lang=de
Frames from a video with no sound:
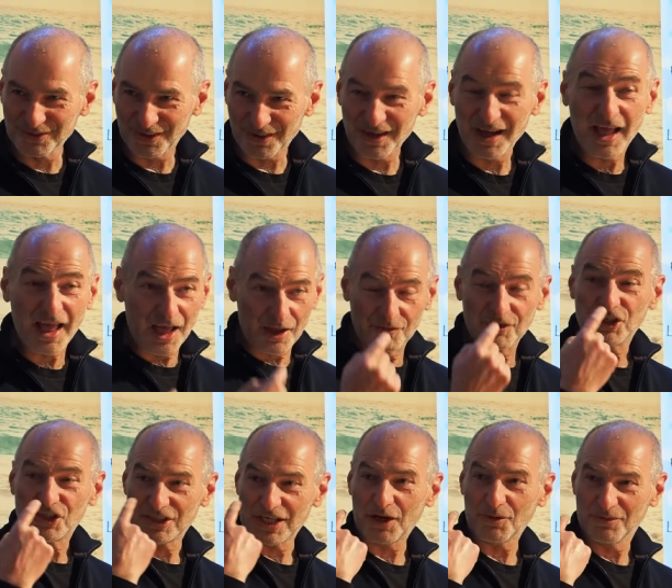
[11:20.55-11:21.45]
ja? wie
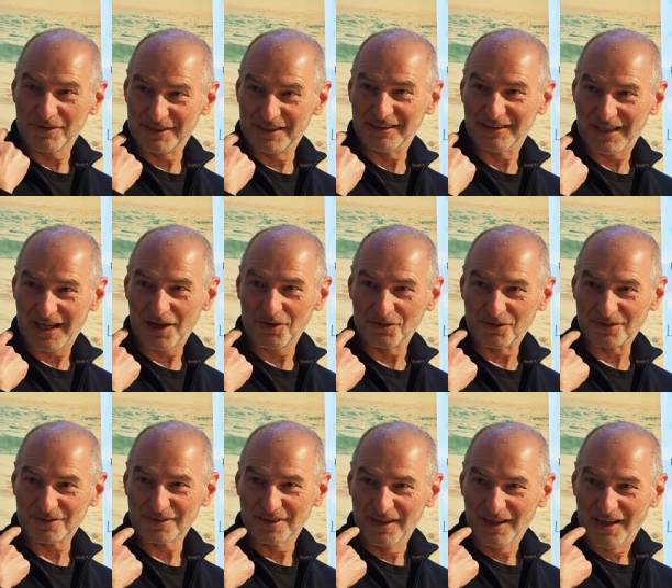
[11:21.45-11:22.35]
schaue ich denn
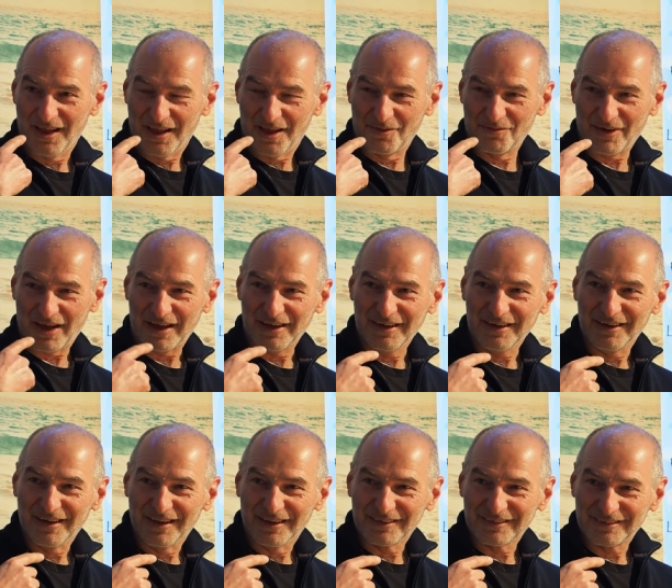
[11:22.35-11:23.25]
aus? Weil
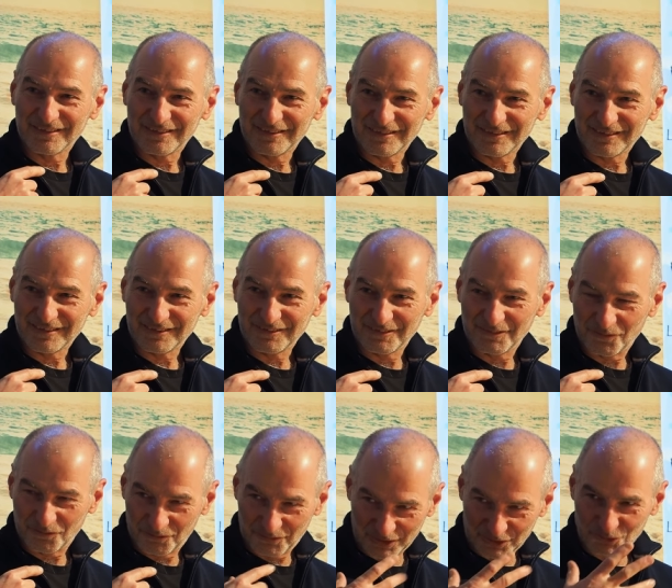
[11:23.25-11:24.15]

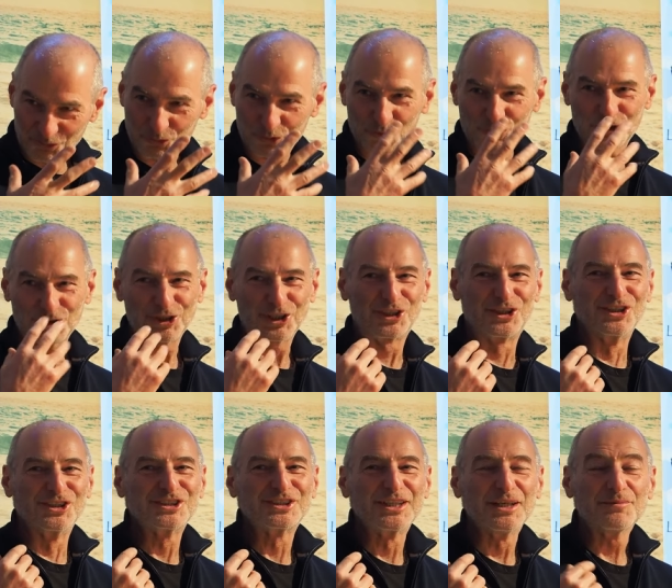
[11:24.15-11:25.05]
wenn was
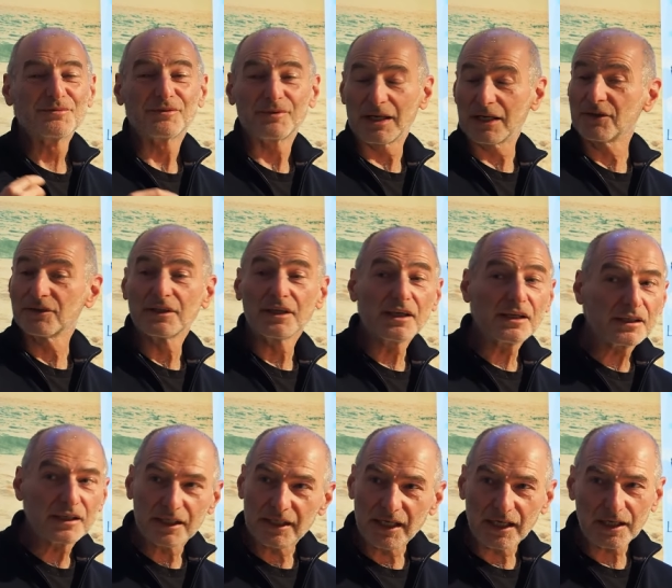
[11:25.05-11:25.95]
nicht stimmt, weil halt
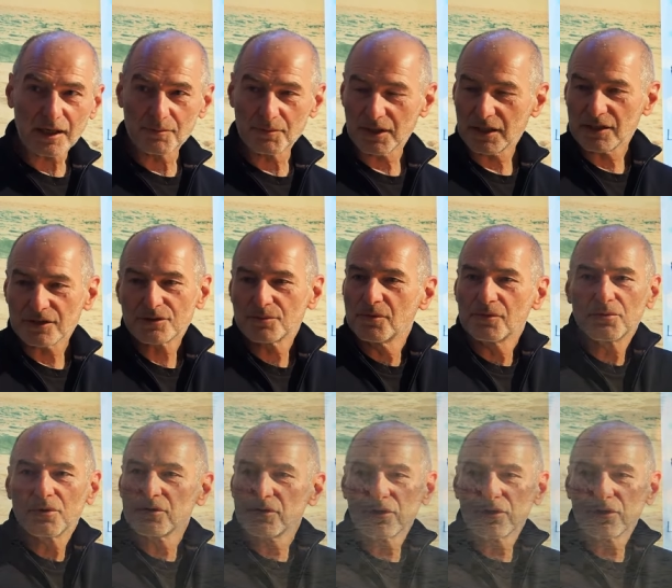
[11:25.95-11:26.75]
irgendein Ärger im Lehrerzimmer war,